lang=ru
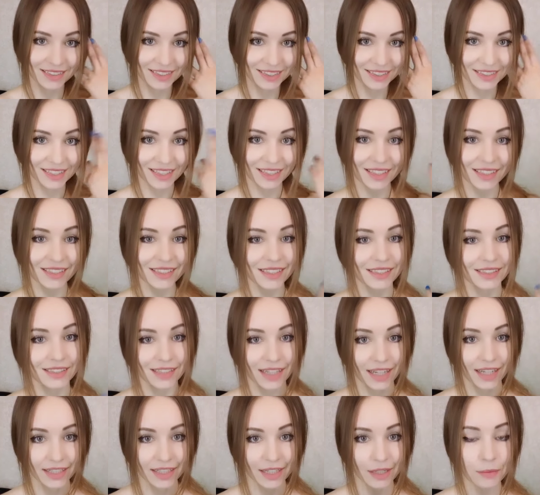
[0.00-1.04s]
чистоты
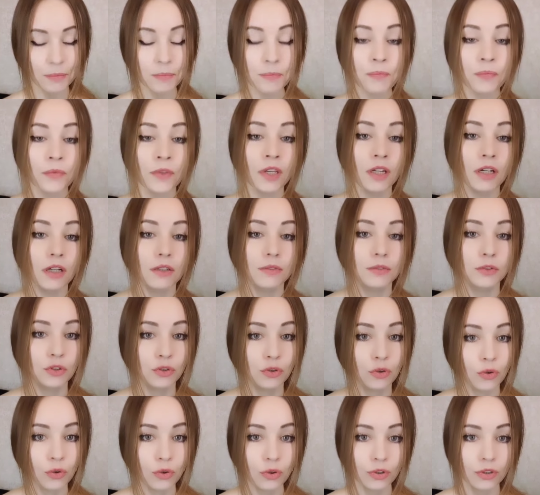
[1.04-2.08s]
сознания,
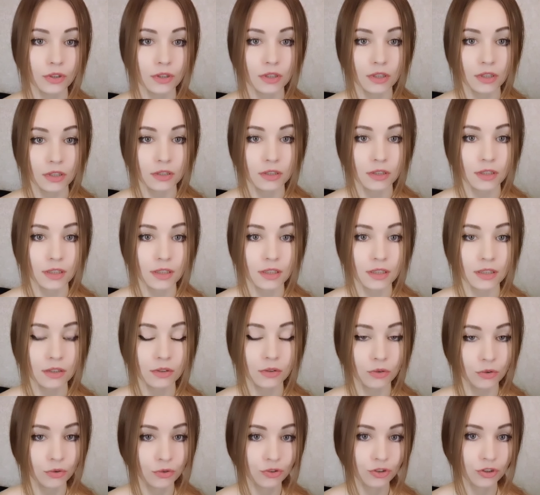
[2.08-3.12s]
все это
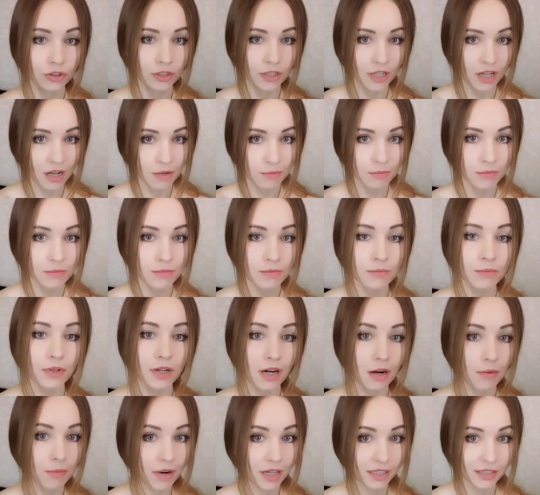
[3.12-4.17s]
тоже там
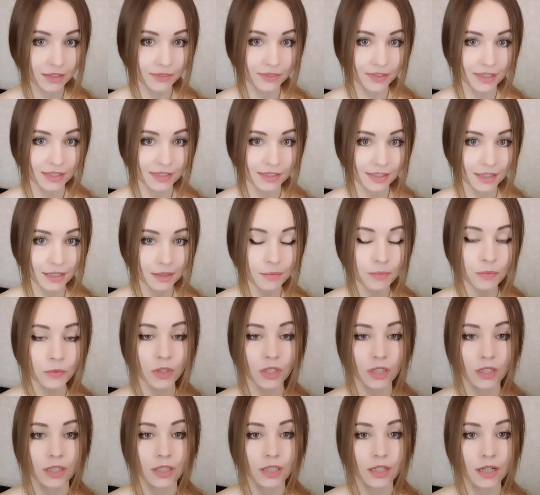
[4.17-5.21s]
прорабатывается.
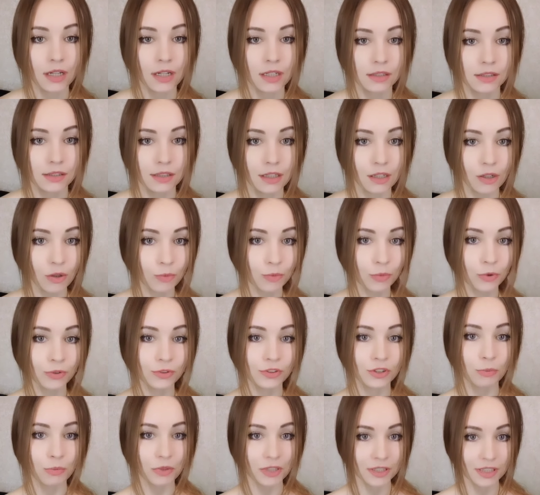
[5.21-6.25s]
И я целиком
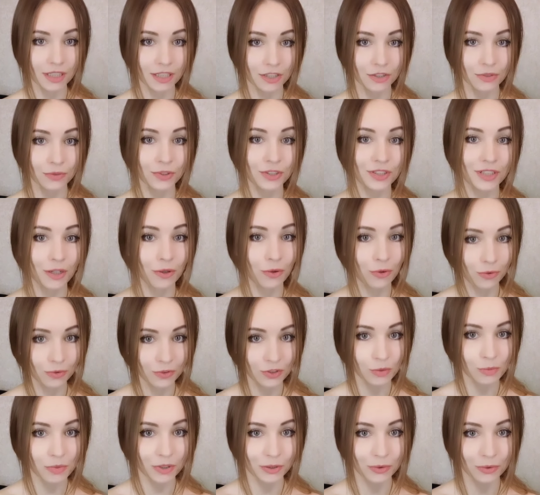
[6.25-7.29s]
полностью придерживаюсь такого
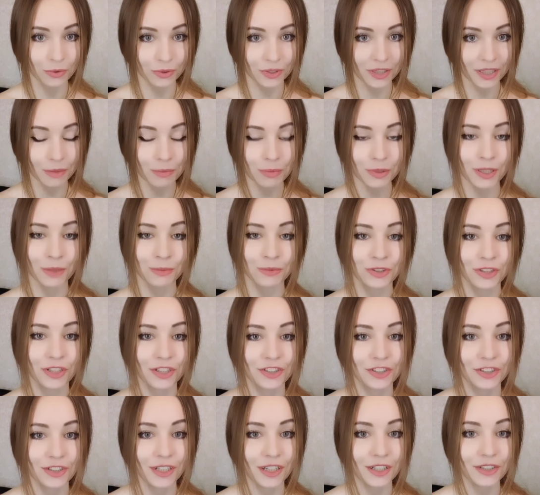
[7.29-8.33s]
же подхода, потому что я
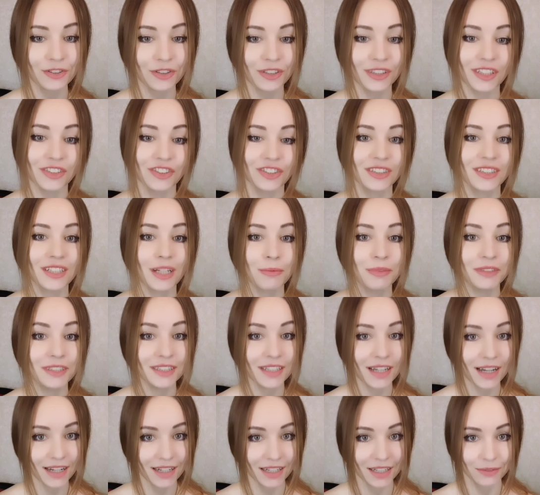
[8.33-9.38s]
считаю, что даже самая
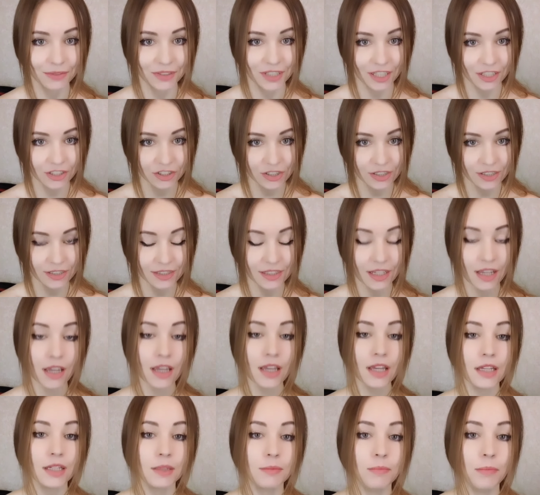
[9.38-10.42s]
идеальная внешность
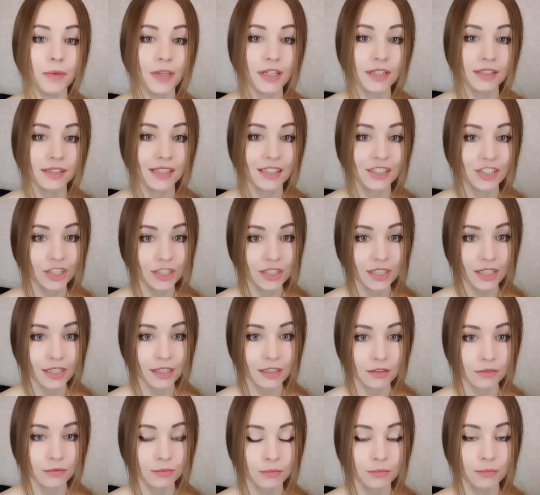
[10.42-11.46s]
без
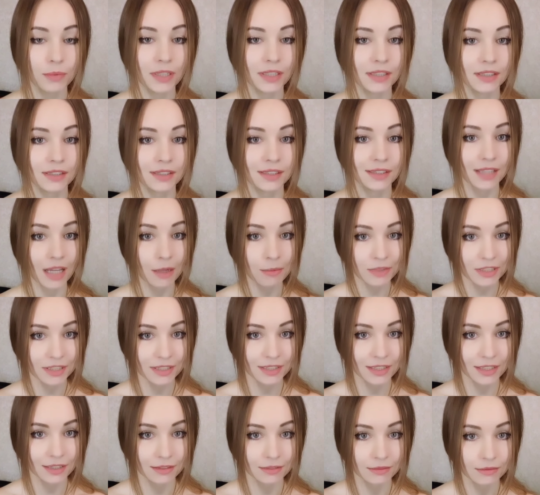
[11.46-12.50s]
начинки, без
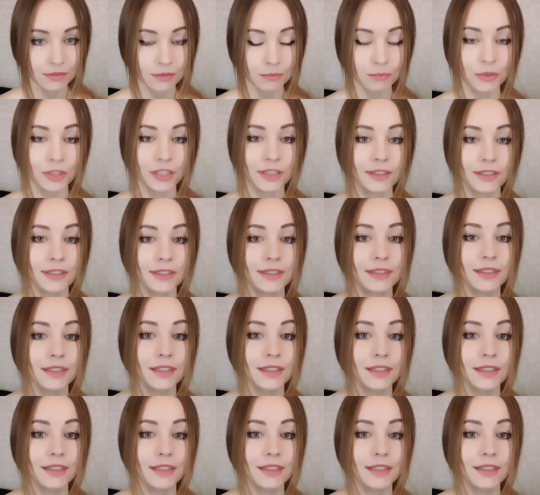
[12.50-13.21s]
самости, без